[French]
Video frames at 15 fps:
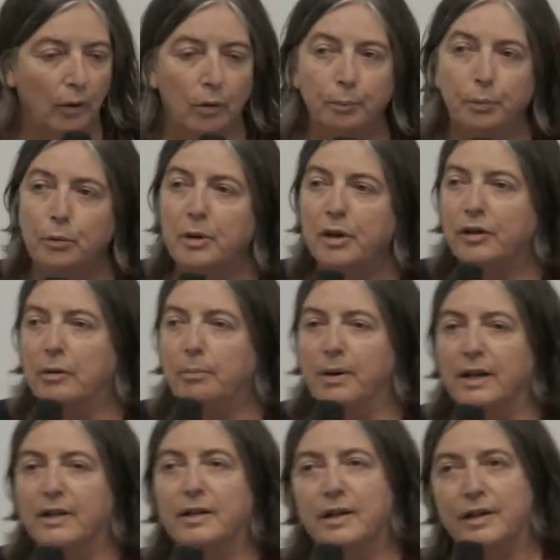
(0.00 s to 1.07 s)
On peut mettre en
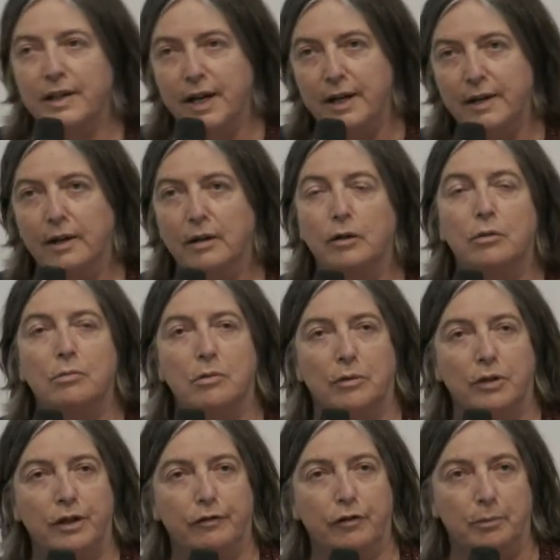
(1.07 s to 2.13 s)
place des aides au
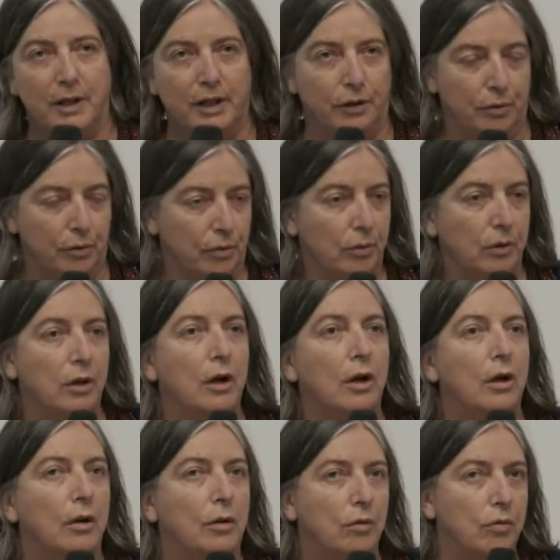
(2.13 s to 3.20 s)
moment des formations
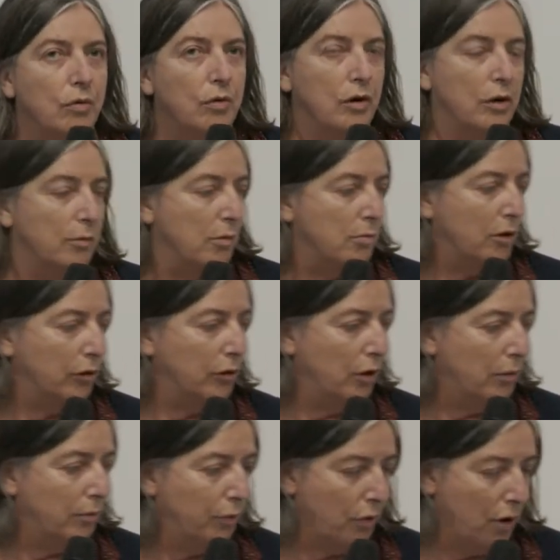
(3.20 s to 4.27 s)
ou au moment de
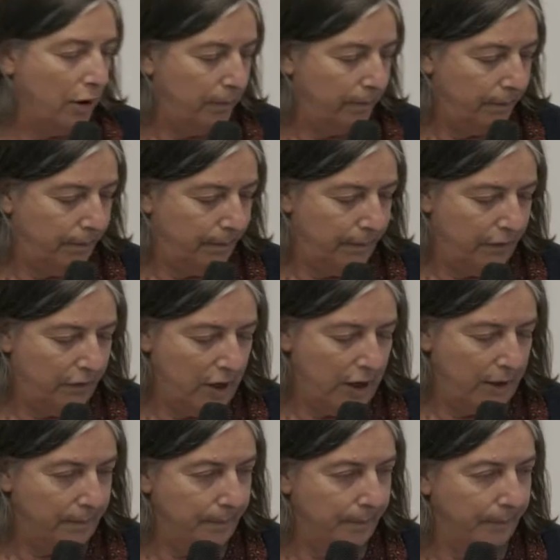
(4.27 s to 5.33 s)
l'emploi.
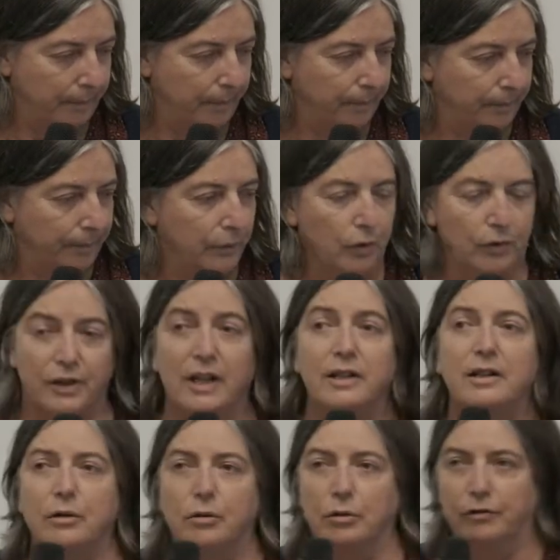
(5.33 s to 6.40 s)
Voilà. Donc ça,
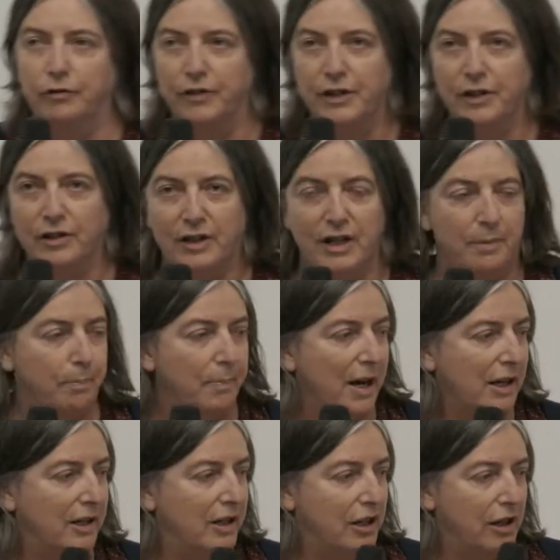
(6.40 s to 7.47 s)
c'est donc financé par
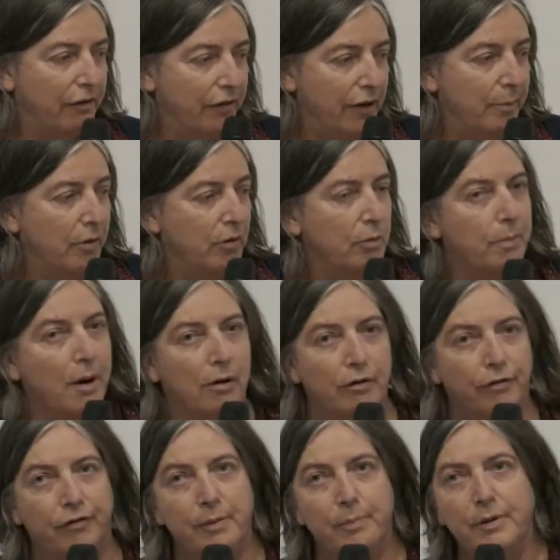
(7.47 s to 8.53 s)
les AGFIP ou par le
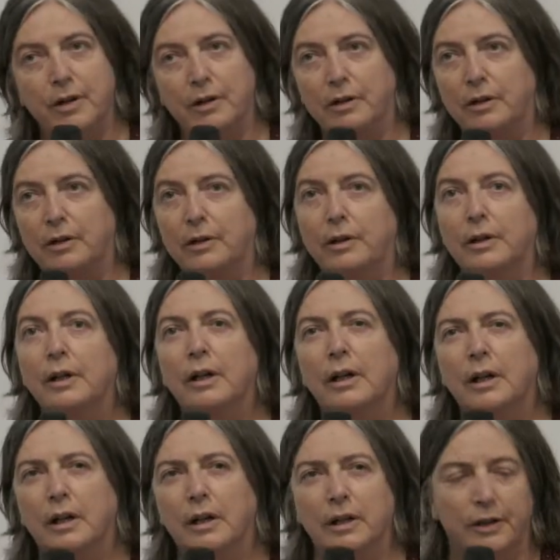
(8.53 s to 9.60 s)
FIP dans le,
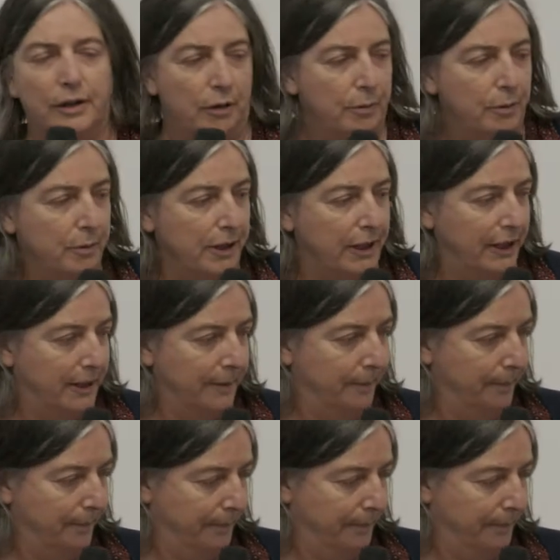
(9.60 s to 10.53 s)
dans le public.